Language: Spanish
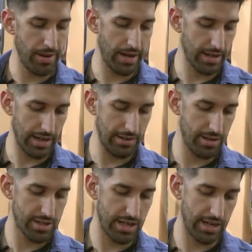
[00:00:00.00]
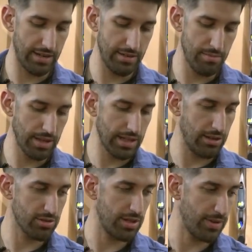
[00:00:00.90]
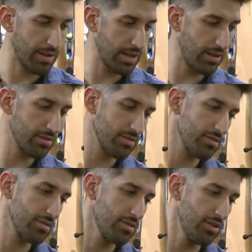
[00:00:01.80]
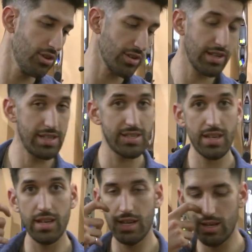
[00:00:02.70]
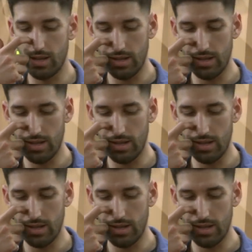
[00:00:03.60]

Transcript: agarra calibres ya inventados, ya fabricados, los rediseña